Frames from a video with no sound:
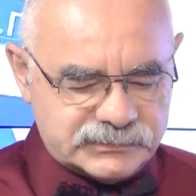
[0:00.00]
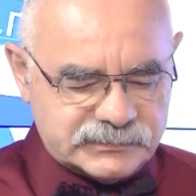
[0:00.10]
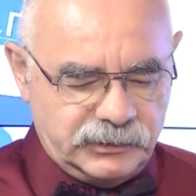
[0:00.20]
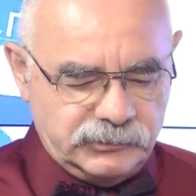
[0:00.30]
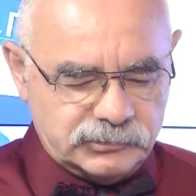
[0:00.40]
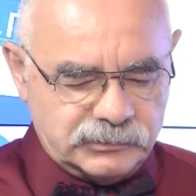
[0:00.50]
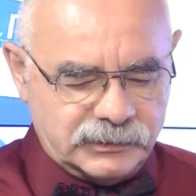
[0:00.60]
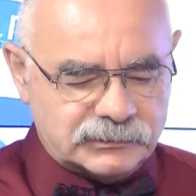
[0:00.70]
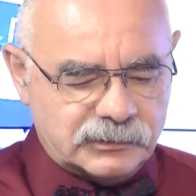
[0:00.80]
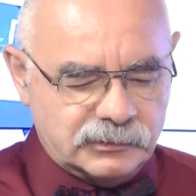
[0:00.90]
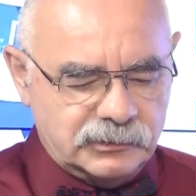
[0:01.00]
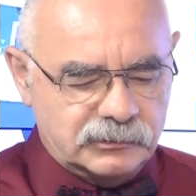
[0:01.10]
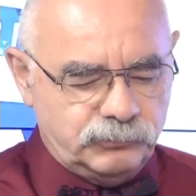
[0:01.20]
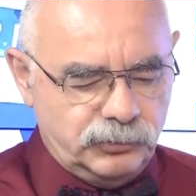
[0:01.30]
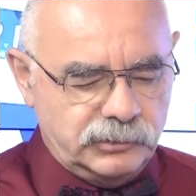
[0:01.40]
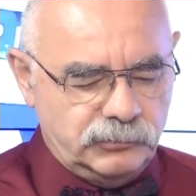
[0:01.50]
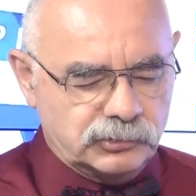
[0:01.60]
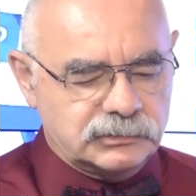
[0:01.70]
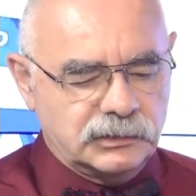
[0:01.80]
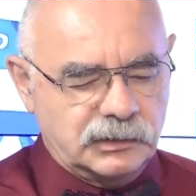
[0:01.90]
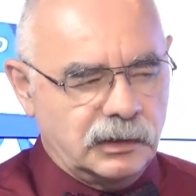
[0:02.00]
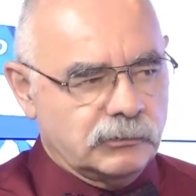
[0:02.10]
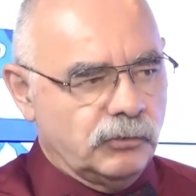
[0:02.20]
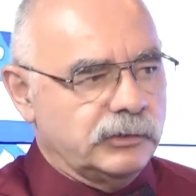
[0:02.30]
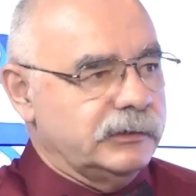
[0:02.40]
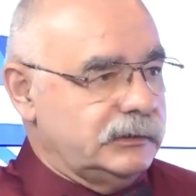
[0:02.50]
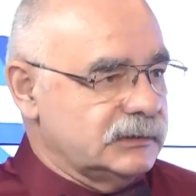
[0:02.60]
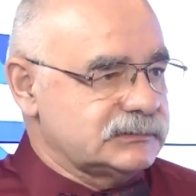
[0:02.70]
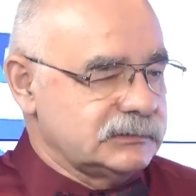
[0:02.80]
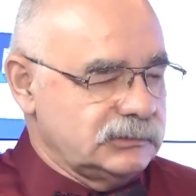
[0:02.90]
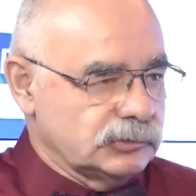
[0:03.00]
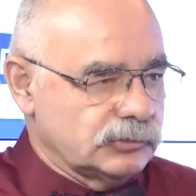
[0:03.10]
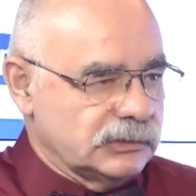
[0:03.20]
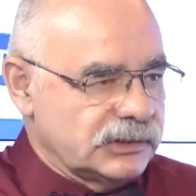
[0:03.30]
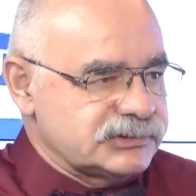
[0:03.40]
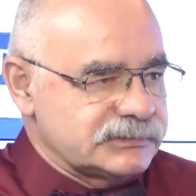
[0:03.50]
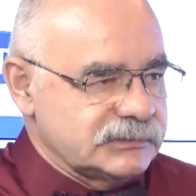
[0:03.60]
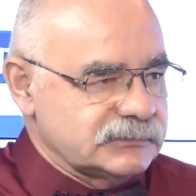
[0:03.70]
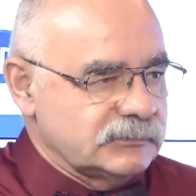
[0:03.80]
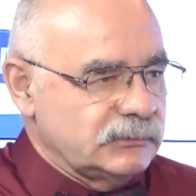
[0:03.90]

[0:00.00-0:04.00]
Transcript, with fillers: по самолетам открыли пулеметный огонь. Я цитирую наши средства